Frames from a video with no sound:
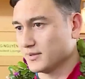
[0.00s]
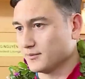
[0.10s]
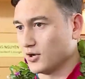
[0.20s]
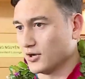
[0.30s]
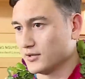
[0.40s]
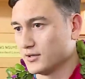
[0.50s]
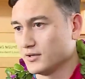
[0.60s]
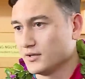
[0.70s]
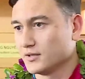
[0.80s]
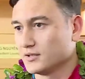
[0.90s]
mệt mỏi,
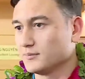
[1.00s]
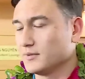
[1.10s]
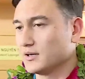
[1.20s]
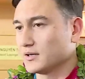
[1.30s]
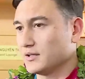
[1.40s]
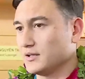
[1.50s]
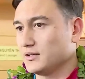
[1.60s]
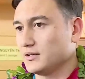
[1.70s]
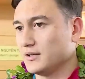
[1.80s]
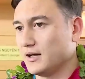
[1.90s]
nhưng mà
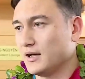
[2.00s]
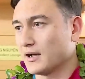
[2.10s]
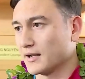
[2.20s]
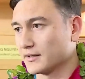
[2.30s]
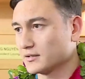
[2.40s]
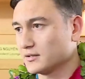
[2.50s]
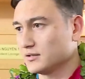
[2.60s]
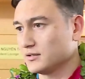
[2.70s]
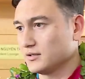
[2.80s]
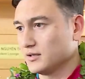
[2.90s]
khi đã hạ cánh
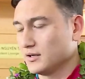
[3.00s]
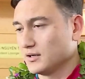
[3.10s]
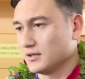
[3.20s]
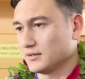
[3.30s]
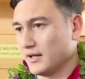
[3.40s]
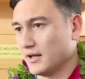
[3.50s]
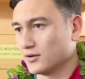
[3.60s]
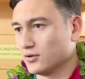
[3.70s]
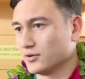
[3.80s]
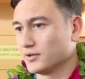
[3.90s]
tại Hà
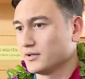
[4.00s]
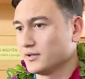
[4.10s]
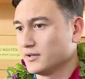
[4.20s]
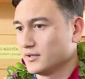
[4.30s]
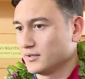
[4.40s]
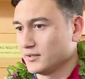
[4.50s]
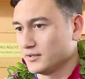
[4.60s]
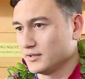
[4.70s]
Nội thì